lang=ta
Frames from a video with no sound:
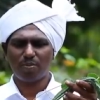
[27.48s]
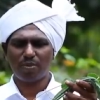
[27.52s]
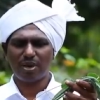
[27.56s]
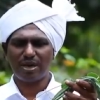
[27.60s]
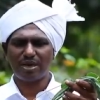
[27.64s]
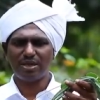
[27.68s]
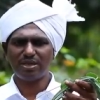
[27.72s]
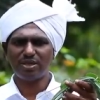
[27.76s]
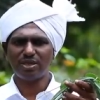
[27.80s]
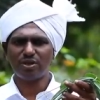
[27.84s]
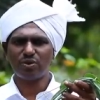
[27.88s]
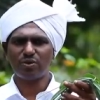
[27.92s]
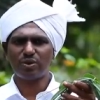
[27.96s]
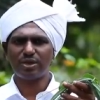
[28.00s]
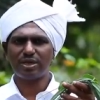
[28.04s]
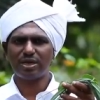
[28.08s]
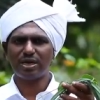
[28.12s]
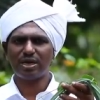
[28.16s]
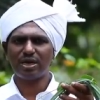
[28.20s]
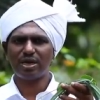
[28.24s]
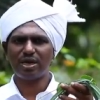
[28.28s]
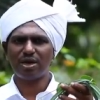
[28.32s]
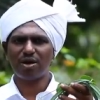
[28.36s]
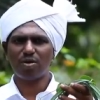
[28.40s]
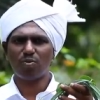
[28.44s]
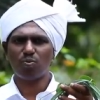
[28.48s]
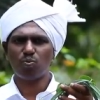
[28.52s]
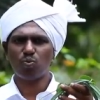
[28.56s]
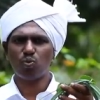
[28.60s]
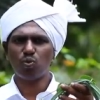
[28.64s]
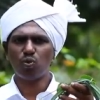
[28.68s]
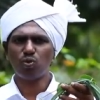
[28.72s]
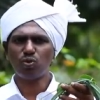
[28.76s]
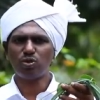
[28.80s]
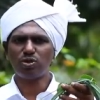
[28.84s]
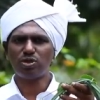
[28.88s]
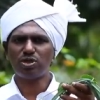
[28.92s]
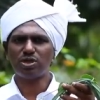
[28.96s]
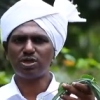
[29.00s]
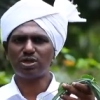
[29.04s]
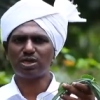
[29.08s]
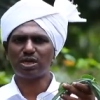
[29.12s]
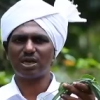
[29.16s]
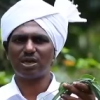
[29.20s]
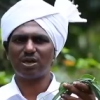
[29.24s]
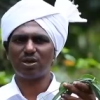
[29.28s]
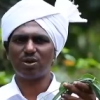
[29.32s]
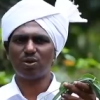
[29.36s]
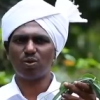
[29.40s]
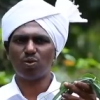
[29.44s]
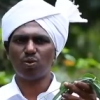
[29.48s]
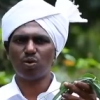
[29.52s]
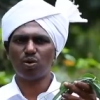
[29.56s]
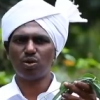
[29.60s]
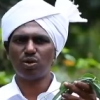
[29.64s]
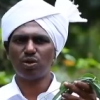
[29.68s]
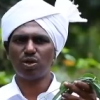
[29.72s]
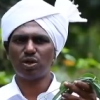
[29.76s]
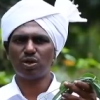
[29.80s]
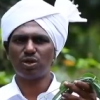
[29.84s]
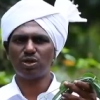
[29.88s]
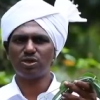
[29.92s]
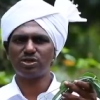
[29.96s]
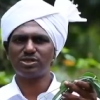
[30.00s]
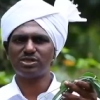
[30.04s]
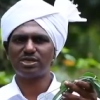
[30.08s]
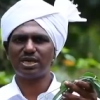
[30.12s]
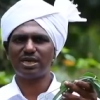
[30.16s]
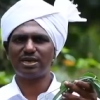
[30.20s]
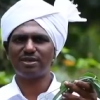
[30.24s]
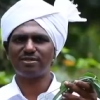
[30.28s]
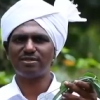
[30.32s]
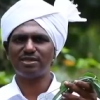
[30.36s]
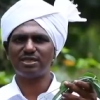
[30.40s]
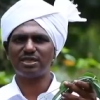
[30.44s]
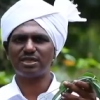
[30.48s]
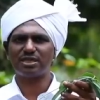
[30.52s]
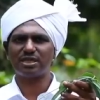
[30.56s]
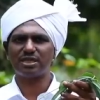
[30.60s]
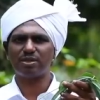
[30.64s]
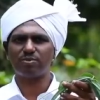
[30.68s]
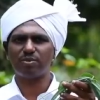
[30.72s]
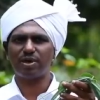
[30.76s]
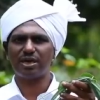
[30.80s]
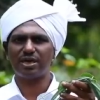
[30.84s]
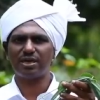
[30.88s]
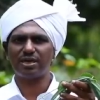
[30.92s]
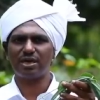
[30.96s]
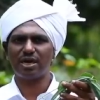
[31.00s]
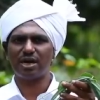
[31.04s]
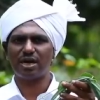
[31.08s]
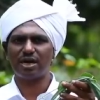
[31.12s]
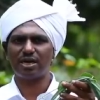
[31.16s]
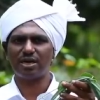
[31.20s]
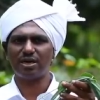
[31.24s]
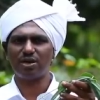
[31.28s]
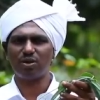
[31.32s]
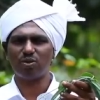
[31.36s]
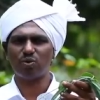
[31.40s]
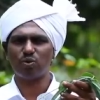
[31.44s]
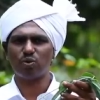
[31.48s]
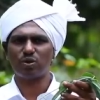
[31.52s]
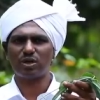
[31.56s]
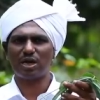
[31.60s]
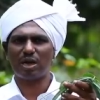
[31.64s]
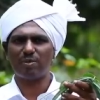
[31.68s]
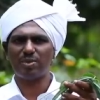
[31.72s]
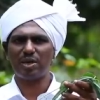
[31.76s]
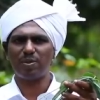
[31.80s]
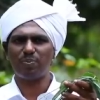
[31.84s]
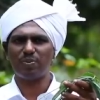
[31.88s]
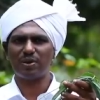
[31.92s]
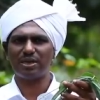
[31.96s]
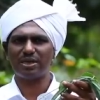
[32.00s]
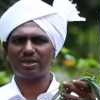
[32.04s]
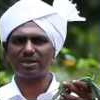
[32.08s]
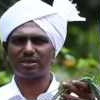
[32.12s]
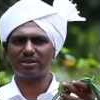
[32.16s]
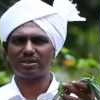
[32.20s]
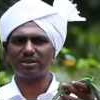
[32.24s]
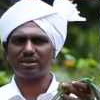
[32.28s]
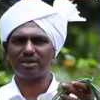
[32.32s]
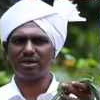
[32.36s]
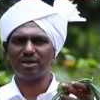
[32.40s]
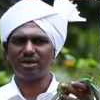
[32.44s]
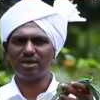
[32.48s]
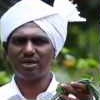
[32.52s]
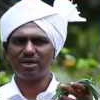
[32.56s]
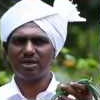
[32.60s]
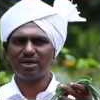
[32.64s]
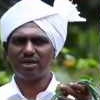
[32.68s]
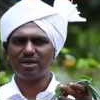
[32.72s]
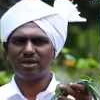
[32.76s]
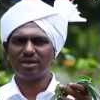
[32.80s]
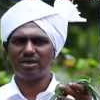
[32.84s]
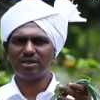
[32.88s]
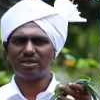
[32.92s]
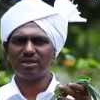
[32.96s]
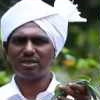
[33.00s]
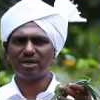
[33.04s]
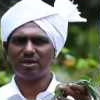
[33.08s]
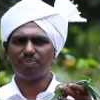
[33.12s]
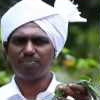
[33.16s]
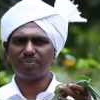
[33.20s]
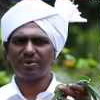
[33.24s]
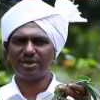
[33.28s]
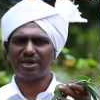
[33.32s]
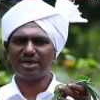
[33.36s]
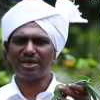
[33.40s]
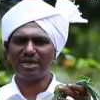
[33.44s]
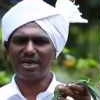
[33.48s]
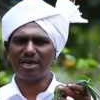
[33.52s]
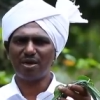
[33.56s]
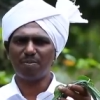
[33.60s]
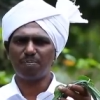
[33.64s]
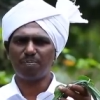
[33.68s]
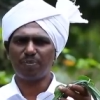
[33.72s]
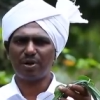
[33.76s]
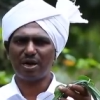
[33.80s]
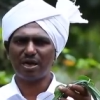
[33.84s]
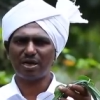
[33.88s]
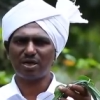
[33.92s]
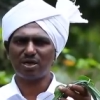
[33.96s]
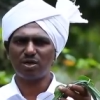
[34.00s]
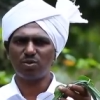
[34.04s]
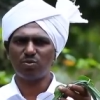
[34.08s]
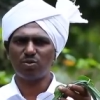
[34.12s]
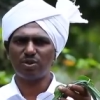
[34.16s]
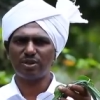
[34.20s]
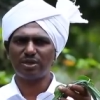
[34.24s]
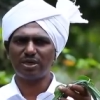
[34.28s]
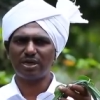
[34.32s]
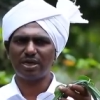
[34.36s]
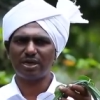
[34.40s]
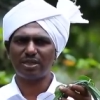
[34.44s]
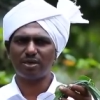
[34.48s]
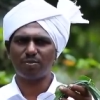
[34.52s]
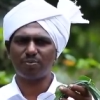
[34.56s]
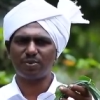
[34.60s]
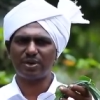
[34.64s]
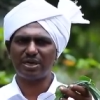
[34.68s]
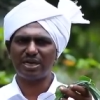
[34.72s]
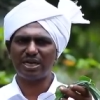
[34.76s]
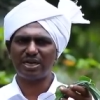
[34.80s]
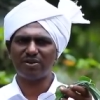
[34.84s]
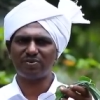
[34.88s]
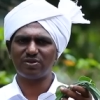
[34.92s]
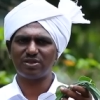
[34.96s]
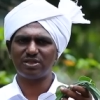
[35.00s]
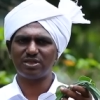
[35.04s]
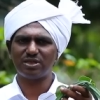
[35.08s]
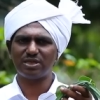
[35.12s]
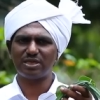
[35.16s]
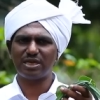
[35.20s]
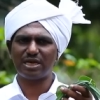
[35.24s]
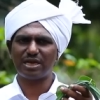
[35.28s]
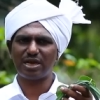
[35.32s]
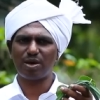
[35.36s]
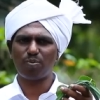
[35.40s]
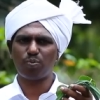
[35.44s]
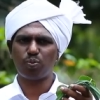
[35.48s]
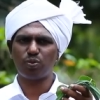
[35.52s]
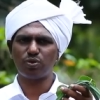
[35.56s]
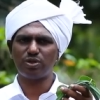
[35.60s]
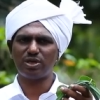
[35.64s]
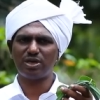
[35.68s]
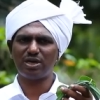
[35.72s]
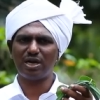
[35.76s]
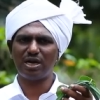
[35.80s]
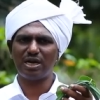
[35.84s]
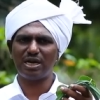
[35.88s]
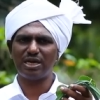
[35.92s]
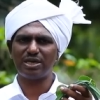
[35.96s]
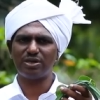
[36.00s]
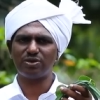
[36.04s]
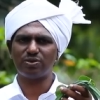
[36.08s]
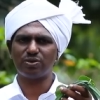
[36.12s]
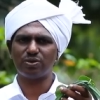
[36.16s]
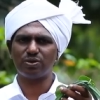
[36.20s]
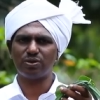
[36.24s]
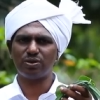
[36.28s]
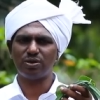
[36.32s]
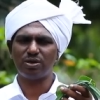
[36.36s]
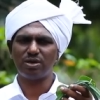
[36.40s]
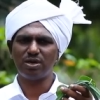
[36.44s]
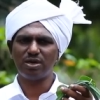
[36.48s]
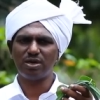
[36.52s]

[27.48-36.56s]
மனிதனுடைய மூட்டுக்கள் ஒன்றொன்று சேர்ந்து இருக்கிறது மாதிரியான ஒரு அமைப்பில் இருக்குது இந்த பிரண்டையை பார்க்கும்போதே அந்த பிரண்டை வந்து நிறைய புதர்கள்லையும்